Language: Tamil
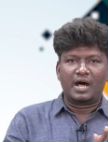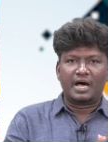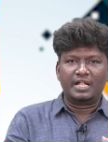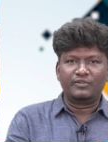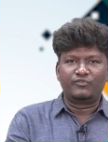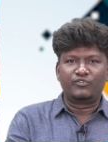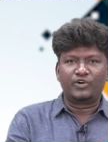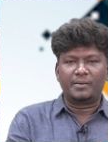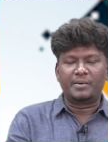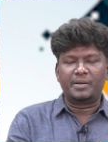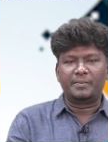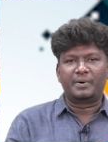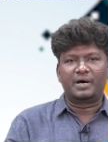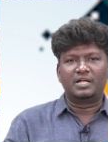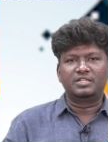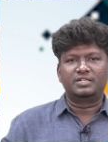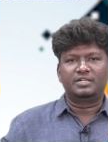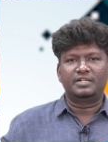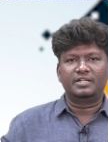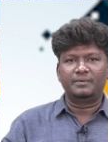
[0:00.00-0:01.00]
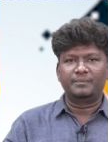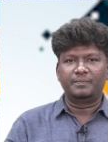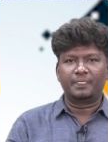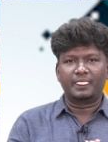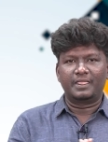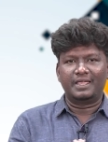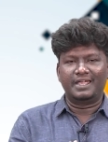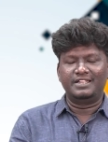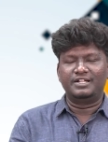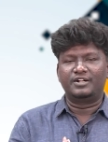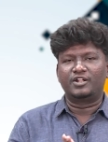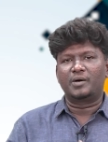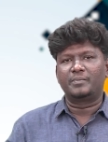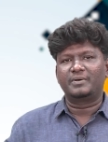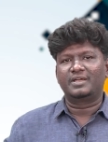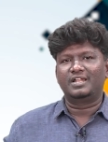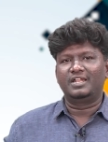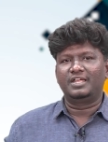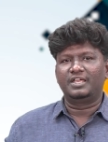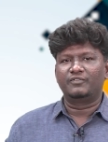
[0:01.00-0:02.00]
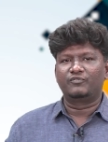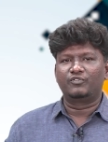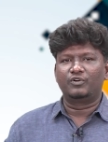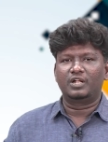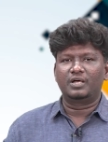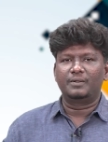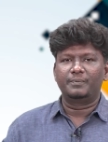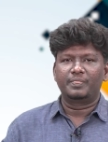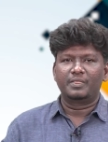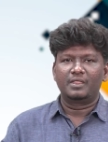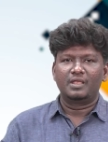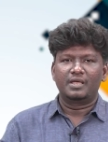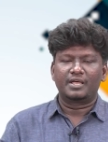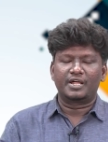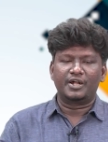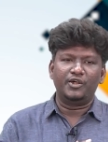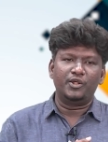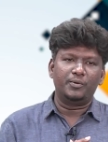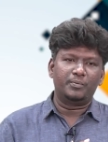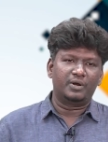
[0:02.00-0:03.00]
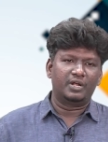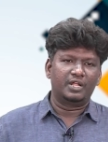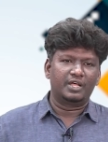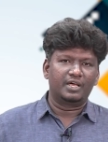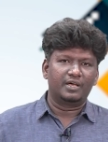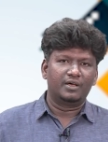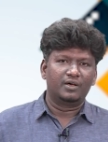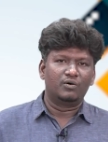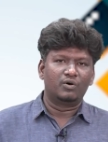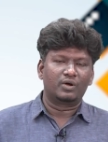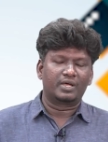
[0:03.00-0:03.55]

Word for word: அது ஃபுல்லாமே பார்த்துட்டு இந்த டாபிக் நீங்கள் ஃபுல்லாக கன்டினியூ பண்ணுங்கள்